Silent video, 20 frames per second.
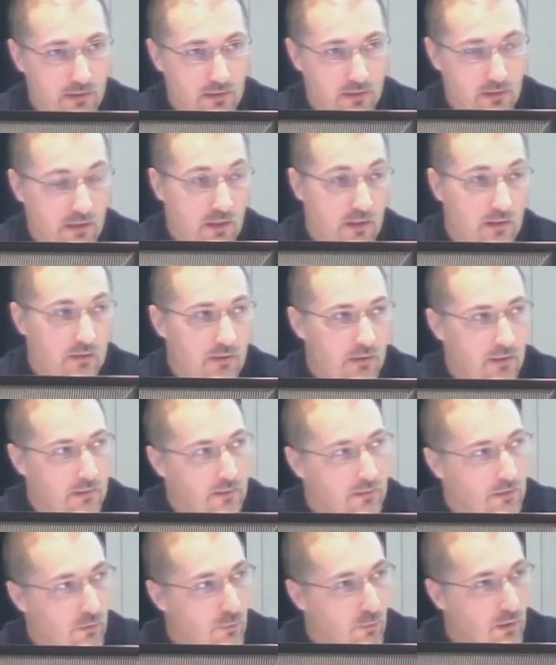che, che,
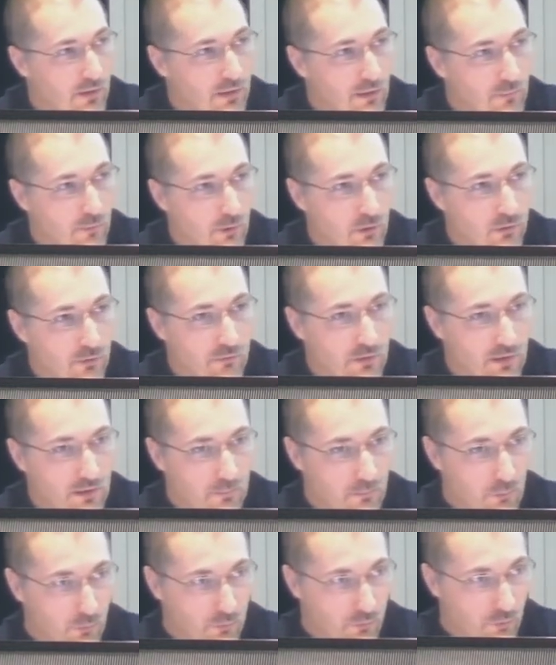in qualche modo viene
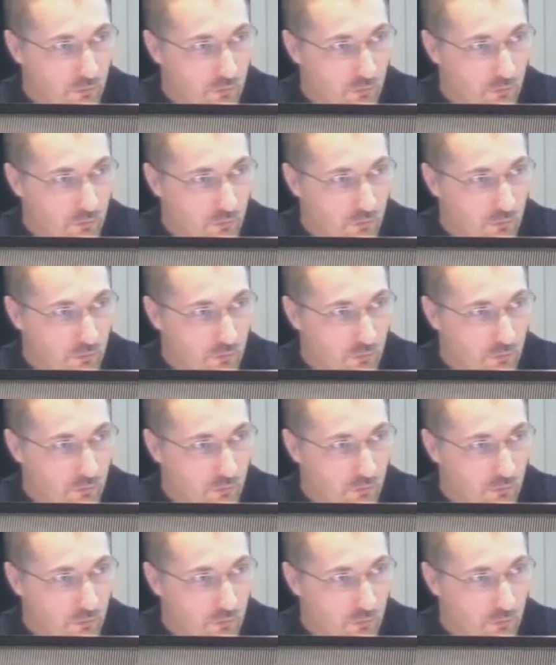molto